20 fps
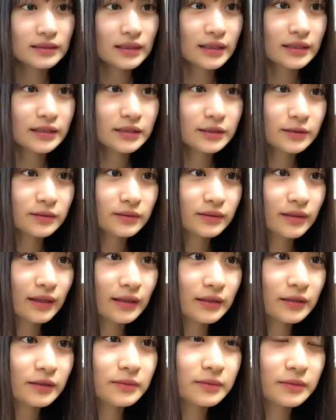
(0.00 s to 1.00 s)
青春体
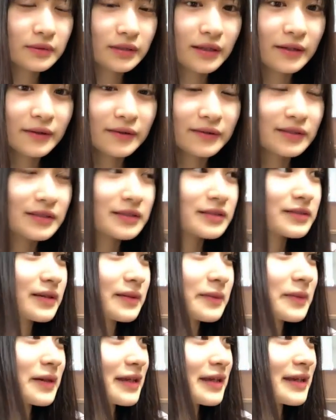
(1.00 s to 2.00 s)
育部ね私は
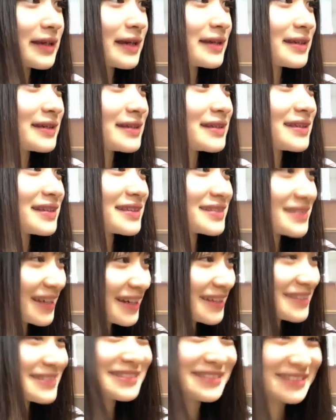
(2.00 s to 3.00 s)
まあ一回きりでした
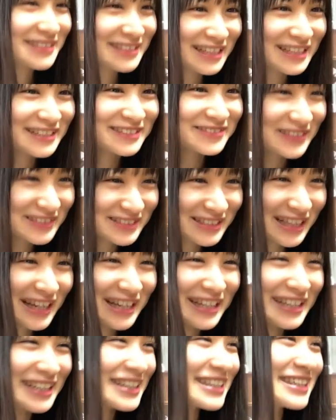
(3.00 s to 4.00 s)
失礼しました
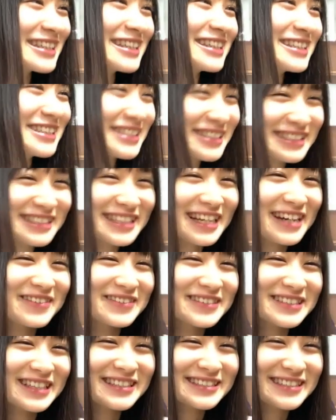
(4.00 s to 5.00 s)
しか
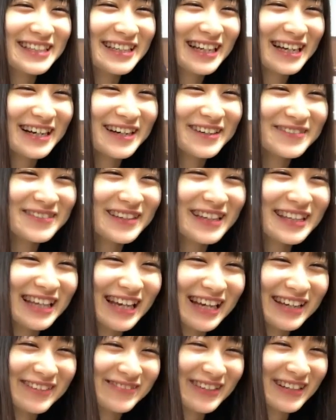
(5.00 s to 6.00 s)
も全然顔見えな
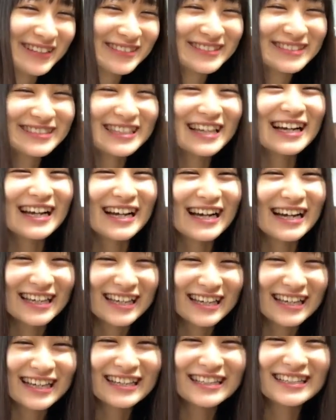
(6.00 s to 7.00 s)
いバルーンサッカー一
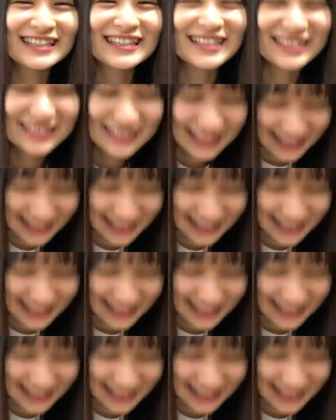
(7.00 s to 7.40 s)
回きりでした